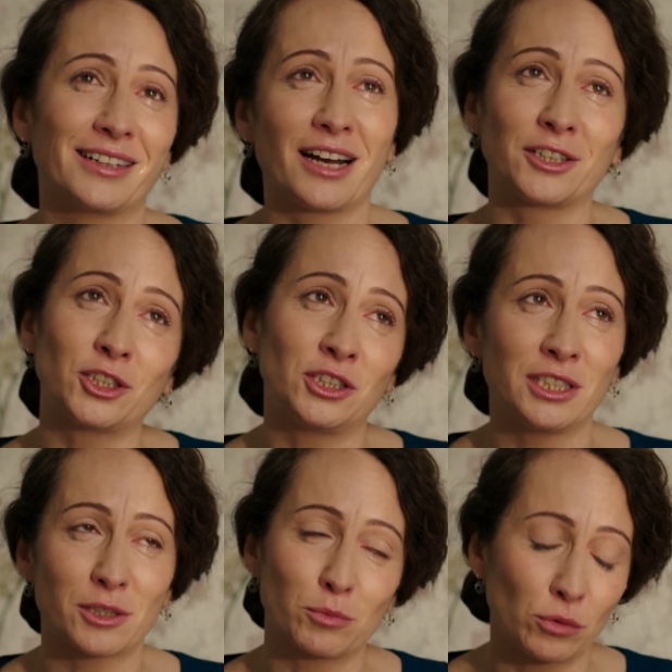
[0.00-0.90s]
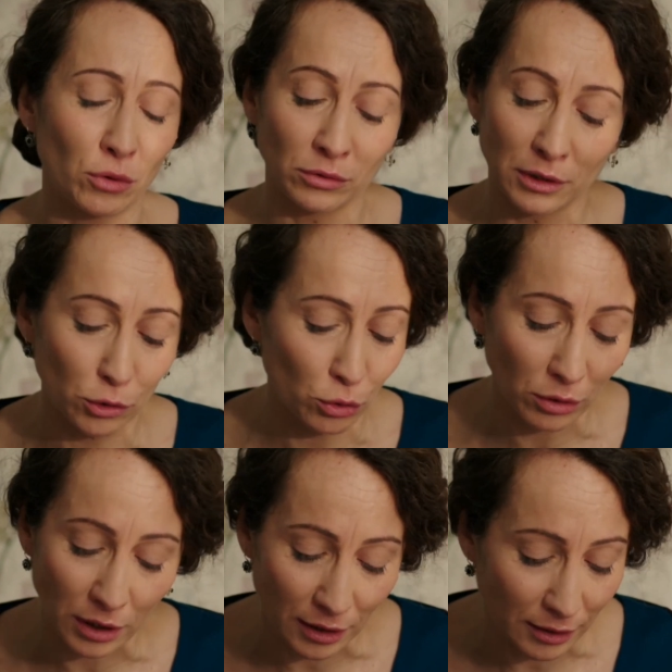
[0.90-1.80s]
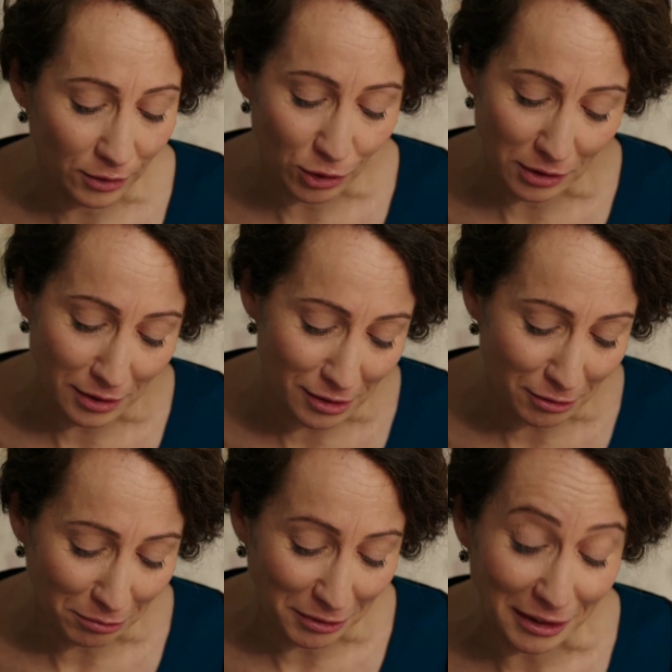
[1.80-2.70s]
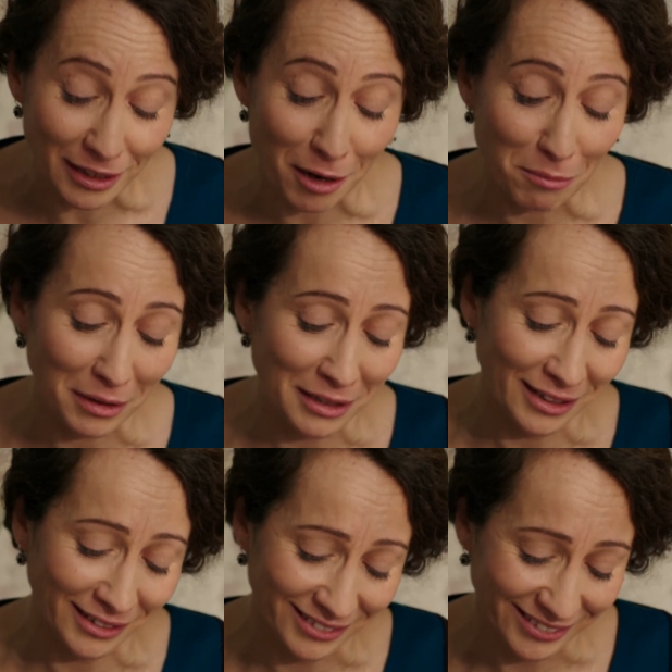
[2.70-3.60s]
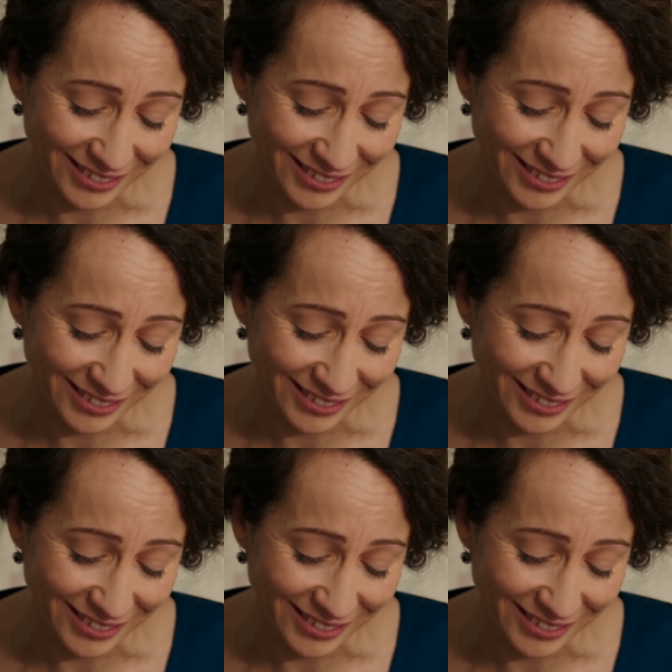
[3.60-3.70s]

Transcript: Karşı cins bu konuda çok yaratıcı kızım. İnan bana.